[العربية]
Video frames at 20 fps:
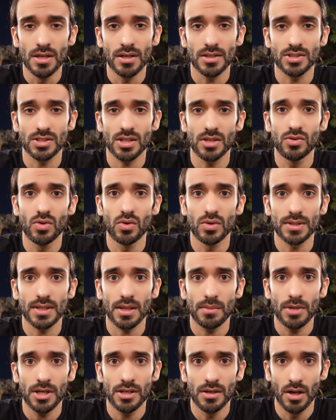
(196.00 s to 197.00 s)
الصندوق
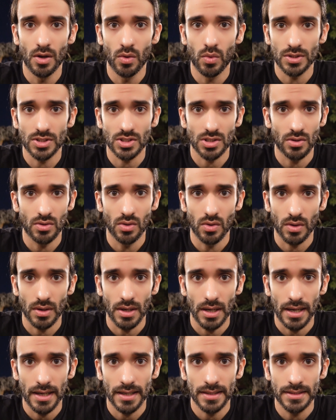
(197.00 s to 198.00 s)
طبعا اللي هو الصندوق
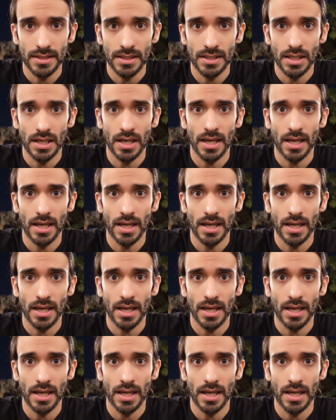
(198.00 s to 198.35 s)
العادي